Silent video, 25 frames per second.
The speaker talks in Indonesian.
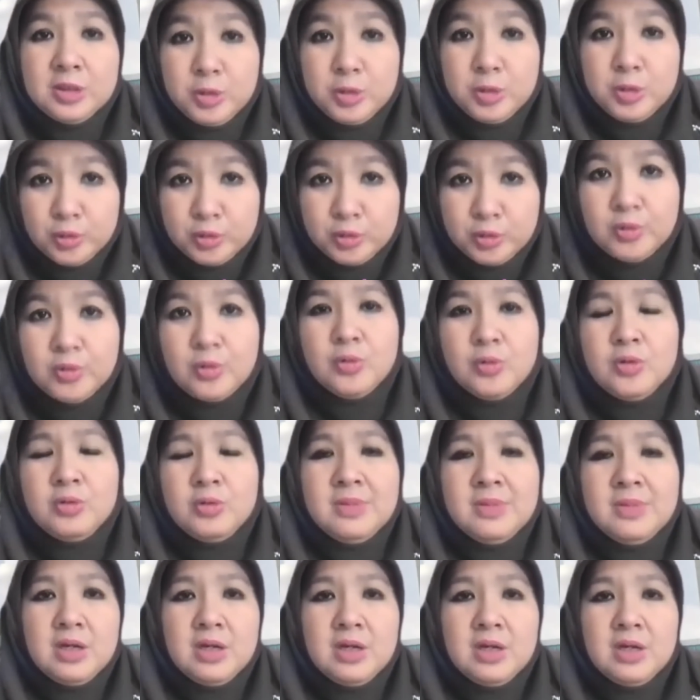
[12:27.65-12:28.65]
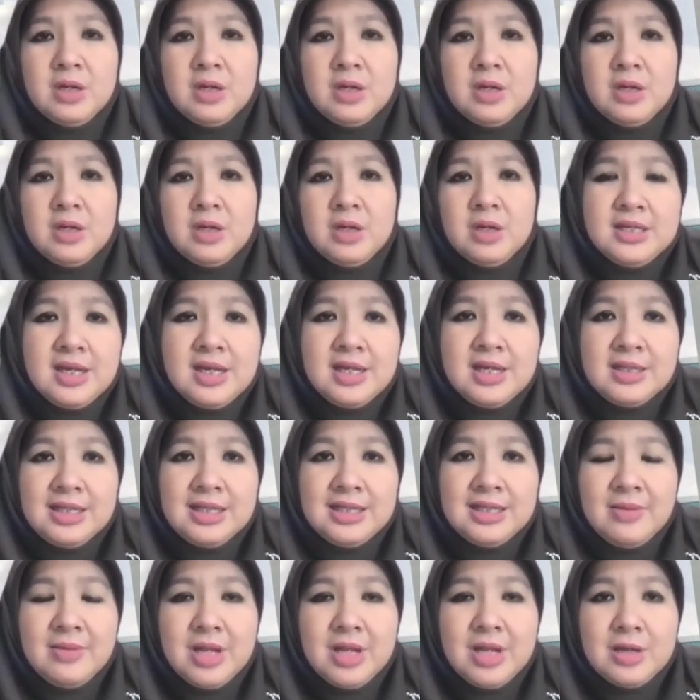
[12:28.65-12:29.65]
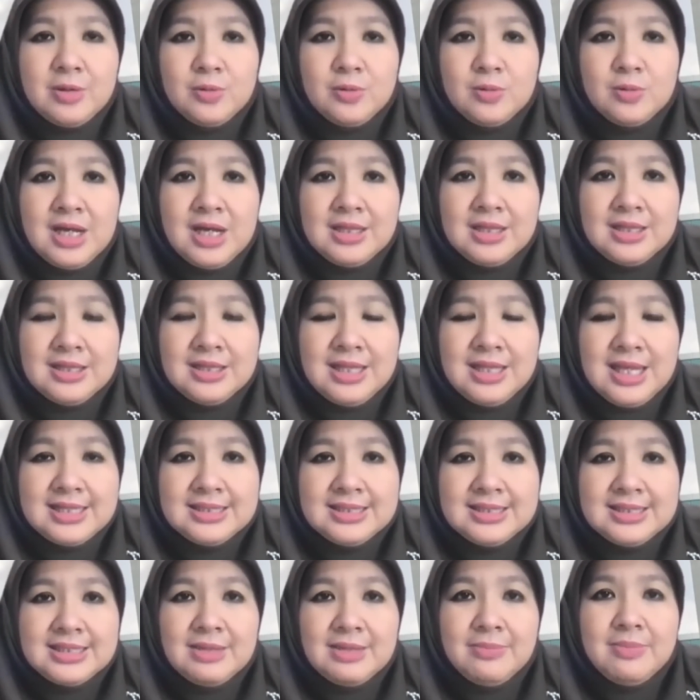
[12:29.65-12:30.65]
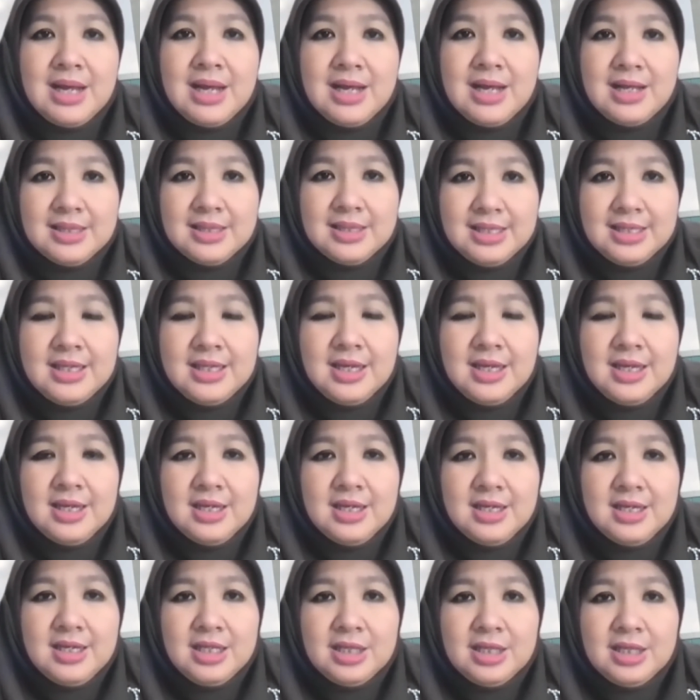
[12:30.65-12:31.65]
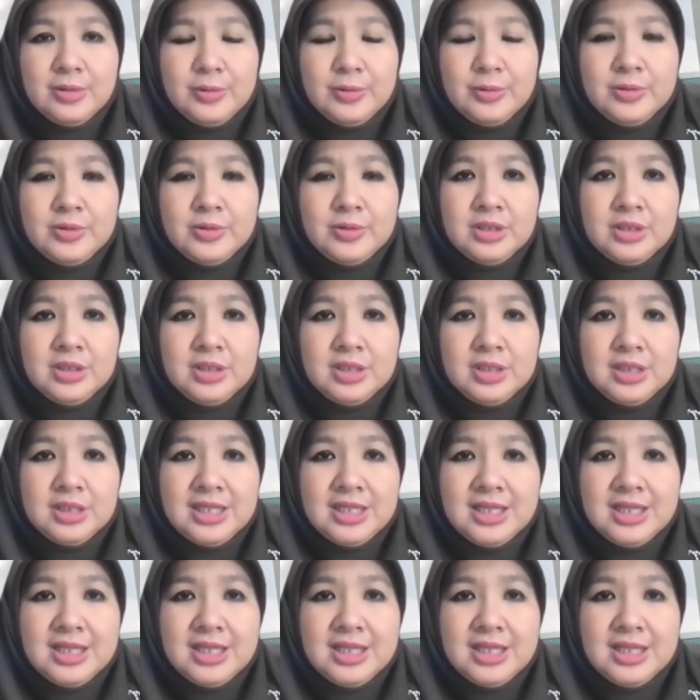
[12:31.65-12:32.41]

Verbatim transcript: justru bahwa dengan kita melakukan tes kembali itu uh,